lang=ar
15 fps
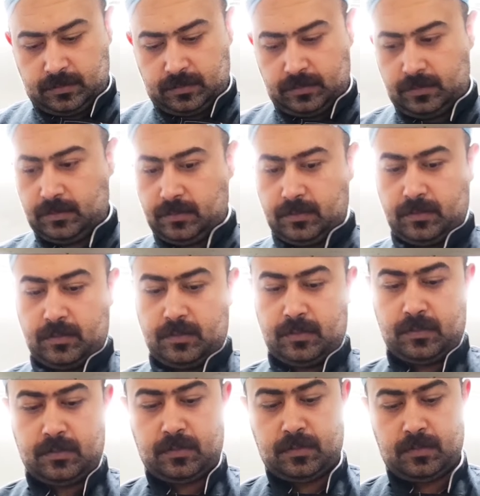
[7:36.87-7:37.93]
انا لو كنت
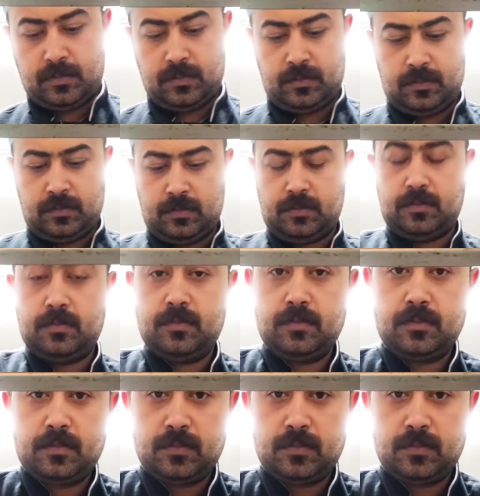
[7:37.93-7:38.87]
حطيت الملح في الاول